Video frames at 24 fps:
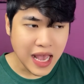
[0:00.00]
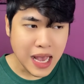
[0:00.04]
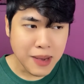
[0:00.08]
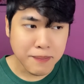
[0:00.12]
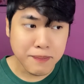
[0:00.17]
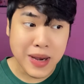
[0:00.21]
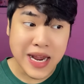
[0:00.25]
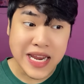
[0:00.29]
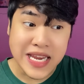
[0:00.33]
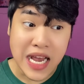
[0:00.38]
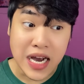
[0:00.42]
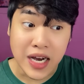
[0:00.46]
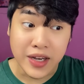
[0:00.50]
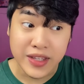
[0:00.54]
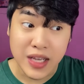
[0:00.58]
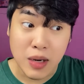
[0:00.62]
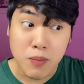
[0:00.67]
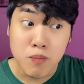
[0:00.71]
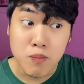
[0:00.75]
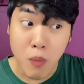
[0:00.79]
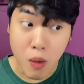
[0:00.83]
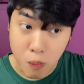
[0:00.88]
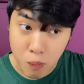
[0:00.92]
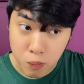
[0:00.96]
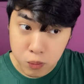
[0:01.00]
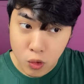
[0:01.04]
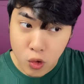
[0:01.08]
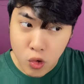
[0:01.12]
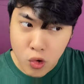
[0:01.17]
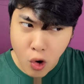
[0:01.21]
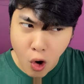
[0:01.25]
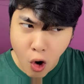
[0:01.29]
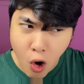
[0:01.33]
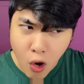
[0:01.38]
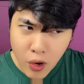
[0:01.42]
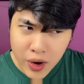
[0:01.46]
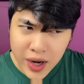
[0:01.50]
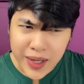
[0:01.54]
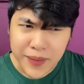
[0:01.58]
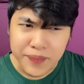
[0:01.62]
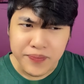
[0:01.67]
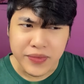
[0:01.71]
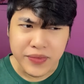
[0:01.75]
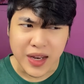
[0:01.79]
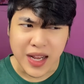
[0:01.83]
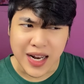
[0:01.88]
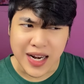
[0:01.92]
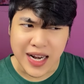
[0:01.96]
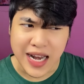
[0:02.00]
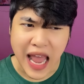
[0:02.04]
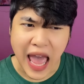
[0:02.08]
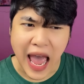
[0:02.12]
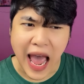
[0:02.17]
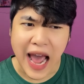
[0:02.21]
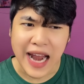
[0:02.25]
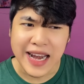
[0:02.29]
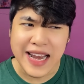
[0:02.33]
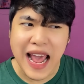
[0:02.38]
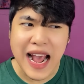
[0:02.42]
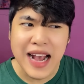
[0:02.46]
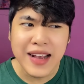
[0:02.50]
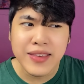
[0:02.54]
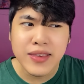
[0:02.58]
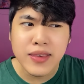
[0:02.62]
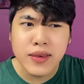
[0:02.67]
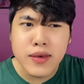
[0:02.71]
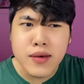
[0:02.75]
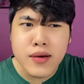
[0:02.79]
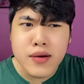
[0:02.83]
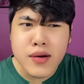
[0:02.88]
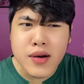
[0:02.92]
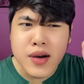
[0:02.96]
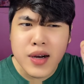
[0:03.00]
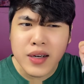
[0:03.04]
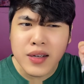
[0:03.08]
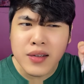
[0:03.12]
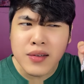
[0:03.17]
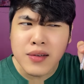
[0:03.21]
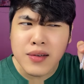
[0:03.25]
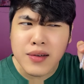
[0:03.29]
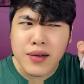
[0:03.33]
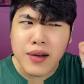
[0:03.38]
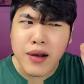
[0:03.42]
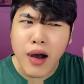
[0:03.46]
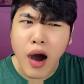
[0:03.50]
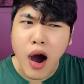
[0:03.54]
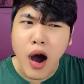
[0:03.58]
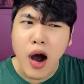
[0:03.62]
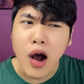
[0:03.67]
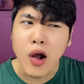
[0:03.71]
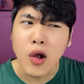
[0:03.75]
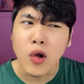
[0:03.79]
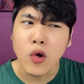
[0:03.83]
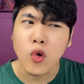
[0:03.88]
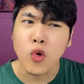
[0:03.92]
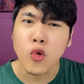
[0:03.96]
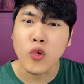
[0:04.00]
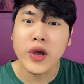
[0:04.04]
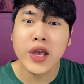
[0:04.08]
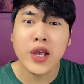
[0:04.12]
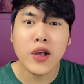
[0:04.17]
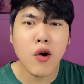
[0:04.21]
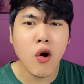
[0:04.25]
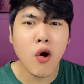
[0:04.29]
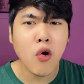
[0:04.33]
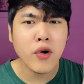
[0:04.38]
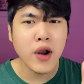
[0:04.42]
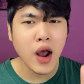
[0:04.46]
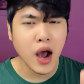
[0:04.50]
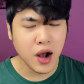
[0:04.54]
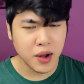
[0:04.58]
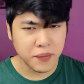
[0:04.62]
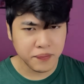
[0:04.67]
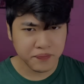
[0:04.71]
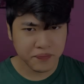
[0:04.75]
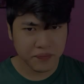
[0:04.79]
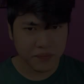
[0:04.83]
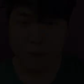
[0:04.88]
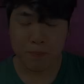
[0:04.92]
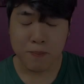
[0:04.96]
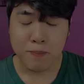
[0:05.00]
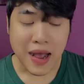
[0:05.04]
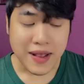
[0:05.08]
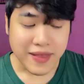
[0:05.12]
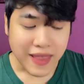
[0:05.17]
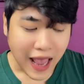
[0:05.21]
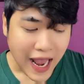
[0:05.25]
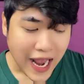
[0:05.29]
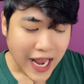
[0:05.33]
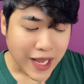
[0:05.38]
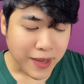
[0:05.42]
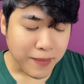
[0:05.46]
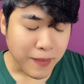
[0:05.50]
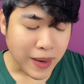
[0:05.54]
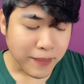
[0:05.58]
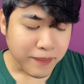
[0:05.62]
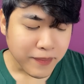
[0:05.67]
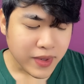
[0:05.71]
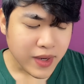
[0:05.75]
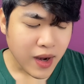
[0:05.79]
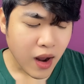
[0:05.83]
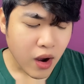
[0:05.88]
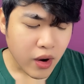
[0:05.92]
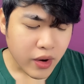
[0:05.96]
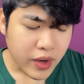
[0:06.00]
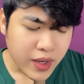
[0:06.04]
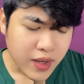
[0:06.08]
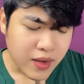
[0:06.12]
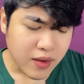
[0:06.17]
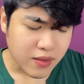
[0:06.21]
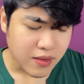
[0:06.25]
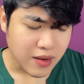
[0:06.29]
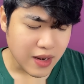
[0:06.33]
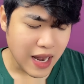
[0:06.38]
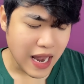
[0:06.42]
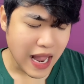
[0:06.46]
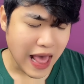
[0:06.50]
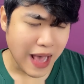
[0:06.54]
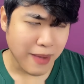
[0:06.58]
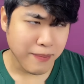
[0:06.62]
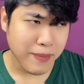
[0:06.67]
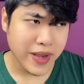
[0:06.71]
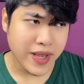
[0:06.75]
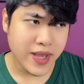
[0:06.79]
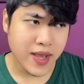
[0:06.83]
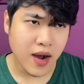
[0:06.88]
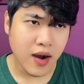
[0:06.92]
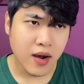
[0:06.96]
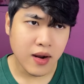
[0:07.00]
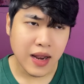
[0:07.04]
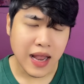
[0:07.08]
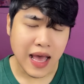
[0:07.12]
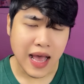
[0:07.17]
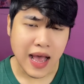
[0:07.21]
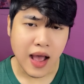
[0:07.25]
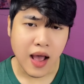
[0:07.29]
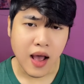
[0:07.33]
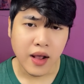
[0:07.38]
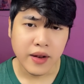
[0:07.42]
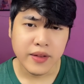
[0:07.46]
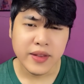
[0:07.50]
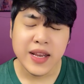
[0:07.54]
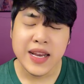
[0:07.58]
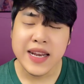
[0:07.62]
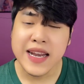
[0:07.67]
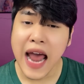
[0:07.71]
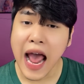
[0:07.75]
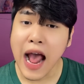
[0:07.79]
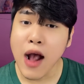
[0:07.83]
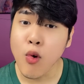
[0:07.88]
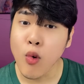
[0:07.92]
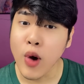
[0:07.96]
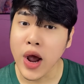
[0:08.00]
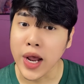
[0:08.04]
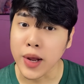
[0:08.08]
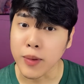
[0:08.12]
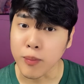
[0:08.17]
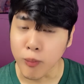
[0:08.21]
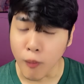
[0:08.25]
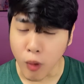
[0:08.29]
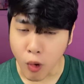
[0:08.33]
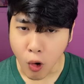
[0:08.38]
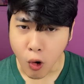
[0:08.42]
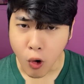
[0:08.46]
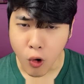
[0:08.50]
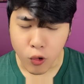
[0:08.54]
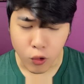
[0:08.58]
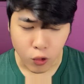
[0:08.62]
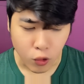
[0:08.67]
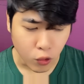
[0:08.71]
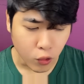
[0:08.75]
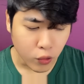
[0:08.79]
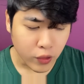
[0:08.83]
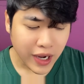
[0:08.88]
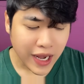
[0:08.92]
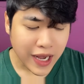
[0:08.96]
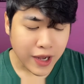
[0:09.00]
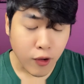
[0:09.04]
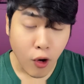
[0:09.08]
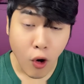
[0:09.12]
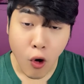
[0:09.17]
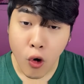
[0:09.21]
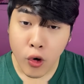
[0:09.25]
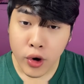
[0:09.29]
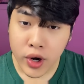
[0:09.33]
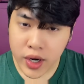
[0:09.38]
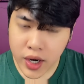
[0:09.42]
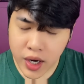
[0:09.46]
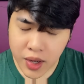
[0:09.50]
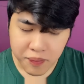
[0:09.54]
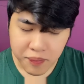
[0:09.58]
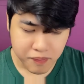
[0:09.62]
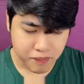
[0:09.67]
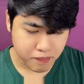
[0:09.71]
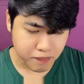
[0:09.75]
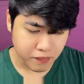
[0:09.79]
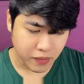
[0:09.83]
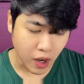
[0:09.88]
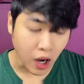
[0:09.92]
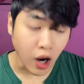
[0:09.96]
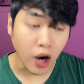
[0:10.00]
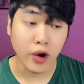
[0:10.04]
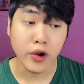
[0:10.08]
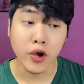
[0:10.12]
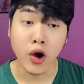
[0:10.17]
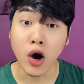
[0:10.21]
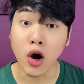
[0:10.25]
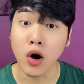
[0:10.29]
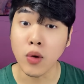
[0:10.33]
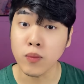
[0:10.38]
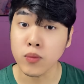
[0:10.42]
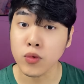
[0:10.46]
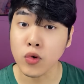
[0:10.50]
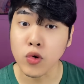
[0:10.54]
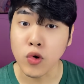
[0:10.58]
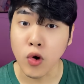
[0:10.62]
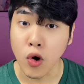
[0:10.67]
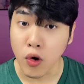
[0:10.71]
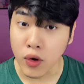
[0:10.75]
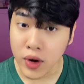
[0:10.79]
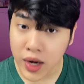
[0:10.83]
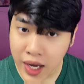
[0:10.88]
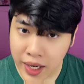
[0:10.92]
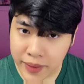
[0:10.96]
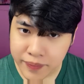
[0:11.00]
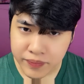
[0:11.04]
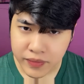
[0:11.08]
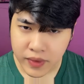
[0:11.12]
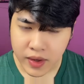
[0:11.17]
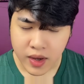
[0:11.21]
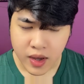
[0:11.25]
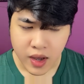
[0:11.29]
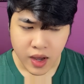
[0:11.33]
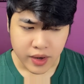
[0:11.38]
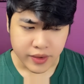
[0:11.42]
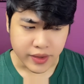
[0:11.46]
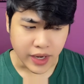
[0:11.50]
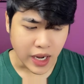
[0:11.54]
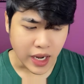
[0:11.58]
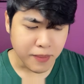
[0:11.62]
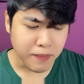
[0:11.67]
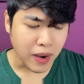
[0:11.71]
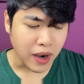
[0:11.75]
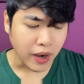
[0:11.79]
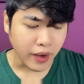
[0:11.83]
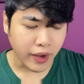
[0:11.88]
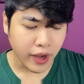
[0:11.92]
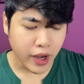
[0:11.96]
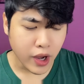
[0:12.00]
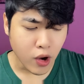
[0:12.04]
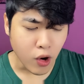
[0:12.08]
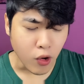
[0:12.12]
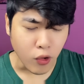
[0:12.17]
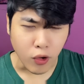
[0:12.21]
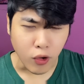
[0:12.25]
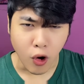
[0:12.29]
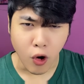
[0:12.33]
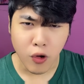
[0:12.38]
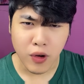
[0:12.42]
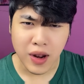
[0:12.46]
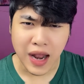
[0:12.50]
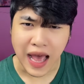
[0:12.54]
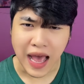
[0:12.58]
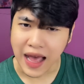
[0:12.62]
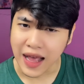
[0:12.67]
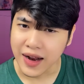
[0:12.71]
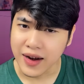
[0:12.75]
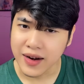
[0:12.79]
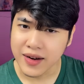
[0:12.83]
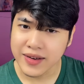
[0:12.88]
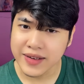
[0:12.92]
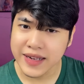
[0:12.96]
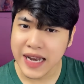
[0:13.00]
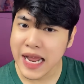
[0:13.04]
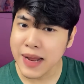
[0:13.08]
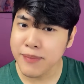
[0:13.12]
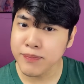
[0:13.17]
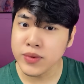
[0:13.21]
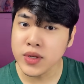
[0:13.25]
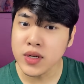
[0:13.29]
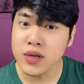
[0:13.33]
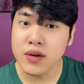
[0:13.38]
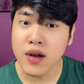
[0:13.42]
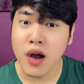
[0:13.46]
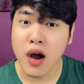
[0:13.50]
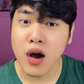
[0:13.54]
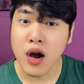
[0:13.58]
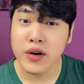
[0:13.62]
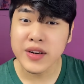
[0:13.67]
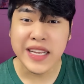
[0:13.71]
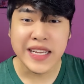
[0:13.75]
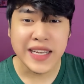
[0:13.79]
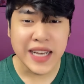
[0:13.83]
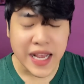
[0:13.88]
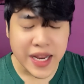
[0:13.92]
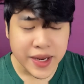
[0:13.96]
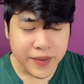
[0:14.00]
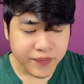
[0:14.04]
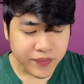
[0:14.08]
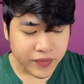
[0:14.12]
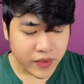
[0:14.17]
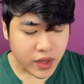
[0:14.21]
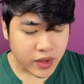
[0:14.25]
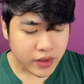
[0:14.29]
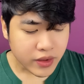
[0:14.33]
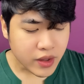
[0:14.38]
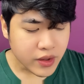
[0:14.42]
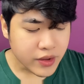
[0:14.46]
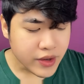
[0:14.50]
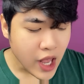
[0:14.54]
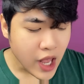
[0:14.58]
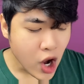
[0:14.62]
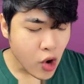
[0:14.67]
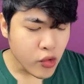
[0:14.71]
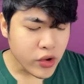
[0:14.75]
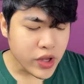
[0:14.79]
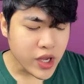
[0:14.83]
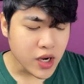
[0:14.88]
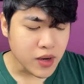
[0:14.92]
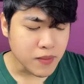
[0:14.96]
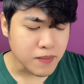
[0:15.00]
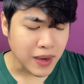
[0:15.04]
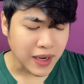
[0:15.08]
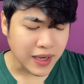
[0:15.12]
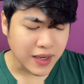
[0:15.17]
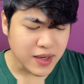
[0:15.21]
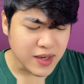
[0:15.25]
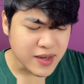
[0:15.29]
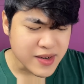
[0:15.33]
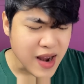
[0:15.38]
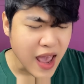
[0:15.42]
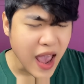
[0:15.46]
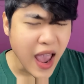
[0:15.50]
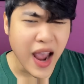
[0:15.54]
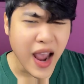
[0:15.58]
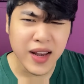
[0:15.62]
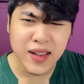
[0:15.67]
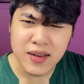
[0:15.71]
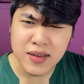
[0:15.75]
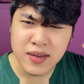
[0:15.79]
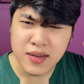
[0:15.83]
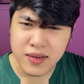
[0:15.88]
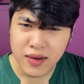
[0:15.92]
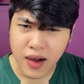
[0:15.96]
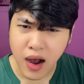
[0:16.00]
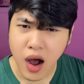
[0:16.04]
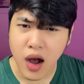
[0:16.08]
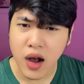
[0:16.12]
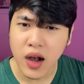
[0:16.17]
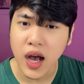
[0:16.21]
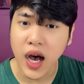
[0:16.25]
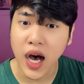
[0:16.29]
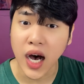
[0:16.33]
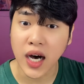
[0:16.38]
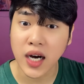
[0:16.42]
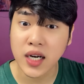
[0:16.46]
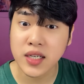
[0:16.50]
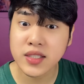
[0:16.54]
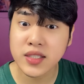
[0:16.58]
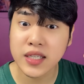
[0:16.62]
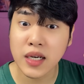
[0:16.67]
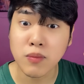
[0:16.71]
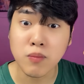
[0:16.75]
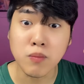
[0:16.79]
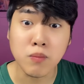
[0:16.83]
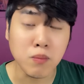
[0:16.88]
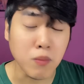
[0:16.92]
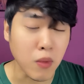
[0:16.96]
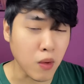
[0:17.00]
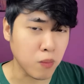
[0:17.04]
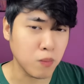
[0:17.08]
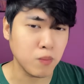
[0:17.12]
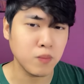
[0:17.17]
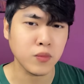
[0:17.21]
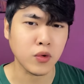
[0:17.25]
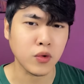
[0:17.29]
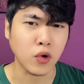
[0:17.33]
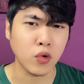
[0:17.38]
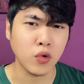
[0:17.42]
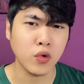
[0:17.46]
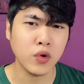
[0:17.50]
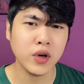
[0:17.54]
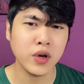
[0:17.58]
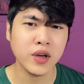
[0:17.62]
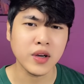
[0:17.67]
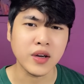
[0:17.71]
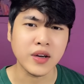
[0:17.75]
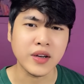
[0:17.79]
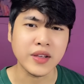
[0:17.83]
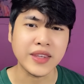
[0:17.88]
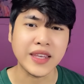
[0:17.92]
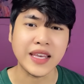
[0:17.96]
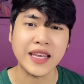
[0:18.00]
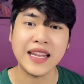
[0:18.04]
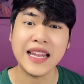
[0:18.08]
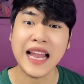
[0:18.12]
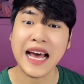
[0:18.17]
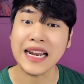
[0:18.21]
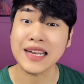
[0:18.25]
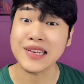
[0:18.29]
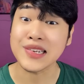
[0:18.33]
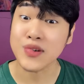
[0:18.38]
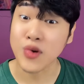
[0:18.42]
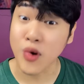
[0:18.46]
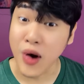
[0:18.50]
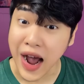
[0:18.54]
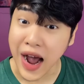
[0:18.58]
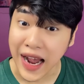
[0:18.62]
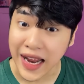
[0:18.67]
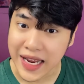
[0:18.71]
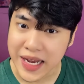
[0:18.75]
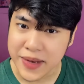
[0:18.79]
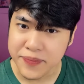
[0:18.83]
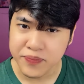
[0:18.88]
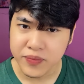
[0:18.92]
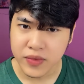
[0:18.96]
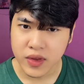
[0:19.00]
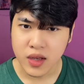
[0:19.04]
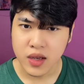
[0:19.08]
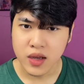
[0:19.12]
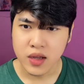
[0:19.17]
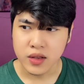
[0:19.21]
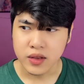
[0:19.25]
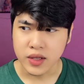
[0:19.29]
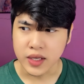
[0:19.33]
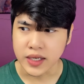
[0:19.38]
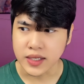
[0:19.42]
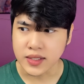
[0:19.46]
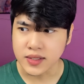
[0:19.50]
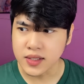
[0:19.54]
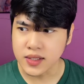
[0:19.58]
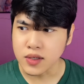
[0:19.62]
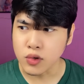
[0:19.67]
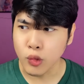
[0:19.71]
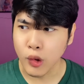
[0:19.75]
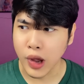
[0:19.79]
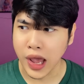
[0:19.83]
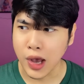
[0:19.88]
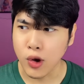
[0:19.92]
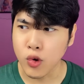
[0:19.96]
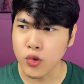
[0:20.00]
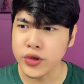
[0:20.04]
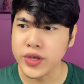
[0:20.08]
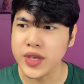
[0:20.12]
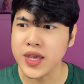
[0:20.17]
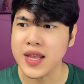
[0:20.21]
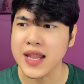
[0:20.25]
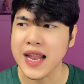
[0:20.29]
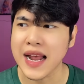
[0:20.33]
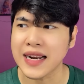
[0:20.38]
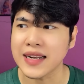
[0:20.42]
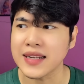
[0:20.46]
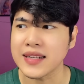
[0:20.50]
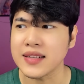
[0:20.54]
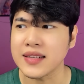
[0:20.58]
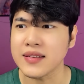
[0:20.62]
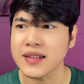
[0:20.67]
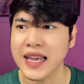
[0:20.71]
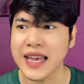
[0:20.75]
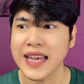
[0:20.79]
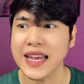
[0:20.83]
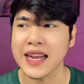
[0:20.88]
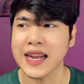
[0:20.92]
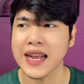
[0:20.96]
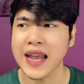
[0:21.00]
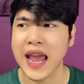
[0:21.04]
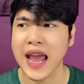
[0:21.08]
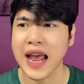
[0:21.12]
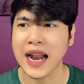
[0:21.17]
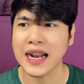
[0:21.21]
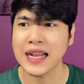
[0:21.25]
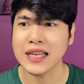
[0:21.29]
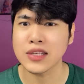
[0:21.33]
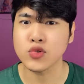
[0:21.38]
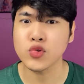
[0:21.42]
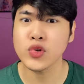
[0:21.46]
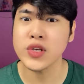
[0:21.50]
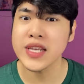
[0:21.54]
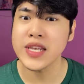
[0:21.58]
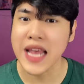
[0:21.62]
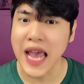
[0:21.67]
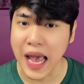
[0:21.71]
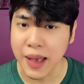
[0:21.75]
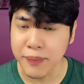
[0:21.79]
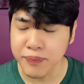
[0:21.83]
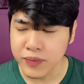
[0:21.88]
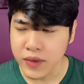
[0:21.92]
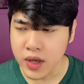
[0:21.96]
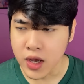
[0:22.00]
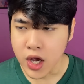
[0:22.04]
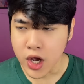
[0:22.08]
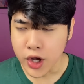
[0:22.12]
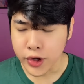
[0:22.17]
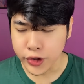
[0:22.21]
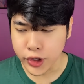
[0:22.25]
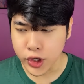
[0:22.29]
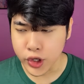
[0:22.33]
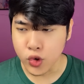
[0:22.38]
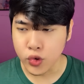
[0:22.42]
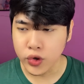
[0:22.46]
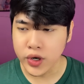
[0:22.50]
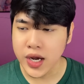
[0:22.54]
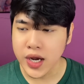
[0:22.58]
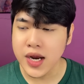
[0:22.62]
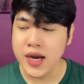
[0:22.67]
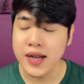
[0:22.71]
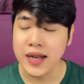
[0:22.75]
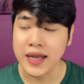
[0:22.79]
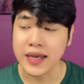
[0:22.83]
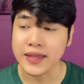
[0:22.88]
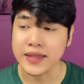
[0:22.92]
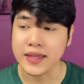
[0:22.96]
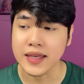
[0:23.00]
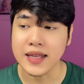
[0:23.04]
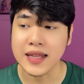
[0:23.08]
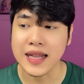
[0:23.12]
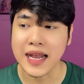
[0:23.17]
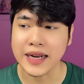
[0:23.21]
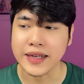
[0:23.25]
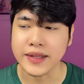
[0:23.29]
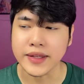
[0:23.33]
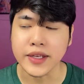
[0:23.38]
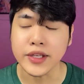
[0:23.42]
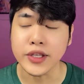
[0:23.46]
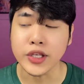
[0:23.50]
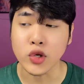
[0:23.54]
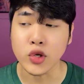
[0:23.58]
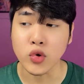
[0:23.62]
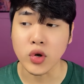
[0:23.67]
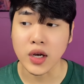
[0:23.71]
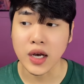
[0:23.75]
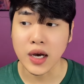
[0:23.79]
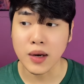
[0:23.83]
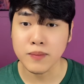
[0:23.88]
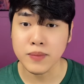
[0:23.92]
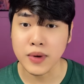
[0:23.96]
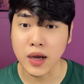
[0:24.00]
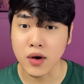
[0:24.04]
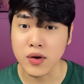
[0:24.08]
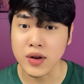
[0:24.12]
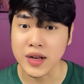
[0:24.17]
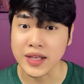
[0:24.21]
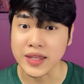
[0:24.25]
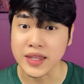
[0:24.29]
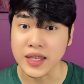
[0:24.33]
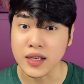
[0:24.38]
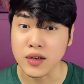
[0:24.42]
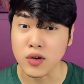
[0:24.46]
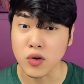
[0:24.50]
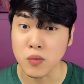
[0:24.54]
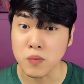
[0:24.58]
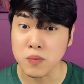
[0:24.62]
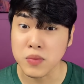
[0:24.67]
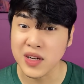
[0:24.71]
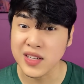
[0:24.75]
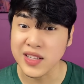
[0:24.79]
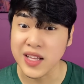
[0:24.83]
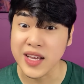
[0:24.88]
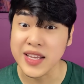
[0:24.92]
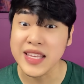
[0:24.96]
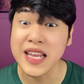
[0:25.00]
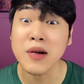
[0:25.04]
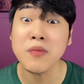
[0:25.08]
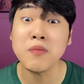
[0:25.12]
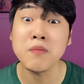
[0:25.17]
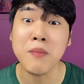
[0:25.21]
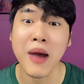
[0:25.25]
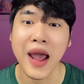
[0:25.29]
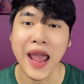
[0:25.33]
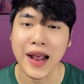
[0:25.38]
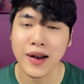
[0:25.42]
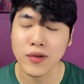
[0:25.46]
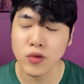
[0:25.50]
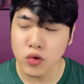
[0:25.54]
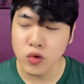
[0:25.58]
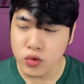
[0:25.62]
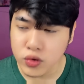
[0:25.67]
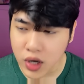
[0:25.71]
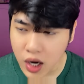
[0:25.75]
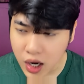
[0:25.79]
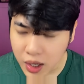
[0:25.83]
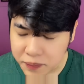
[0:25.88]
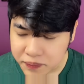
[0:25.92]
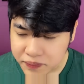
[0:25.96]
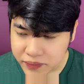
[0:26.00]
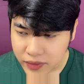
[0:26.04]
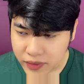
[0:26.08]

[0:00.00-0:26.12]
Bây giờ trong bụng của cô đó là đang chứa đứa con của cái cô đó. Bà thầy bà mới nói là bây giờ là đi ra ngoài mộ của cái cô đó đó, gọi hồn của cổ lên để mà kêu cổ là đem đứa con đi đi. Chứ nếu như mà cứ để đứa con ở trong bụng của chị Lành hoài á, thì sức khỏe của chị Lành ngày càng là suy giảm. Nhiều khi là chị Lành chỉ chịu đựng không nổi là chị cũng có thể vong mạng luôn đó.